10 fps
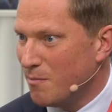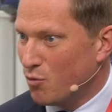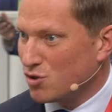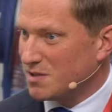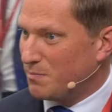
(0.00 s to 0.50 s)

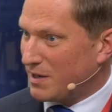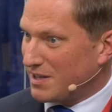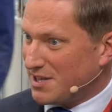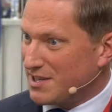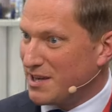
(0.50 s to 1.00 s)
Можно
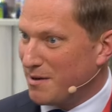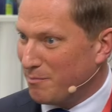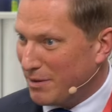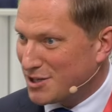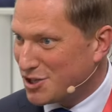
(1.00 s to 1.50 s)
показать
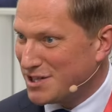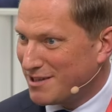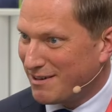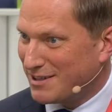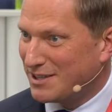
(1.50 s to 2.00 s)
большие
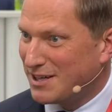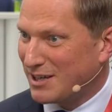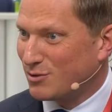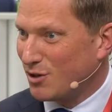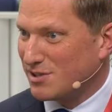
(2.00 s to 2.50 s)
квартиры,
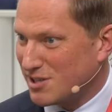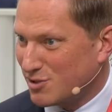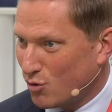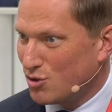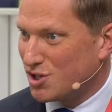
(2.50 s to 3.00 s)
которые
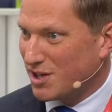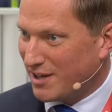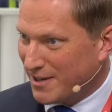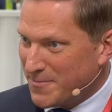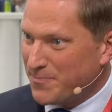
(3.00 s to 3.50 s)

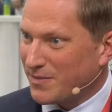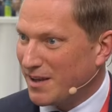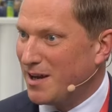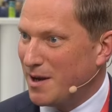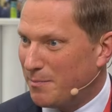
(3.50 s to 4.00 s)
застройщики
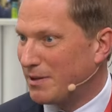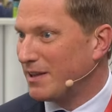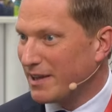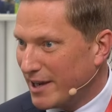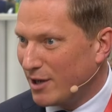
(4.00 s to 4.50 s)
э,
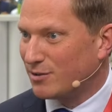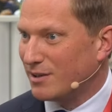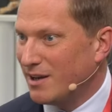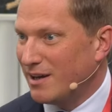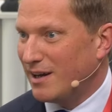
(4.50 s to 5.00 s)
предлагают
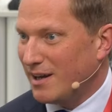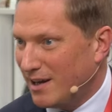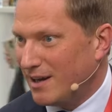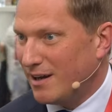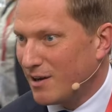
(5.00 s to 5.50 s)

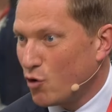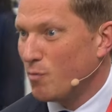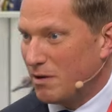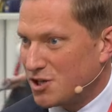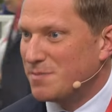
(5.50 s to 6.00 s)
э,
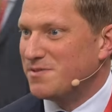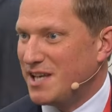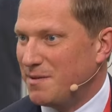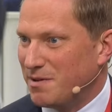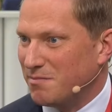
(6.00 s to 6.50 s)
большим
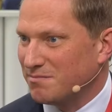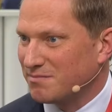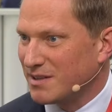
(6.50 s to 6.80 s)
семьям.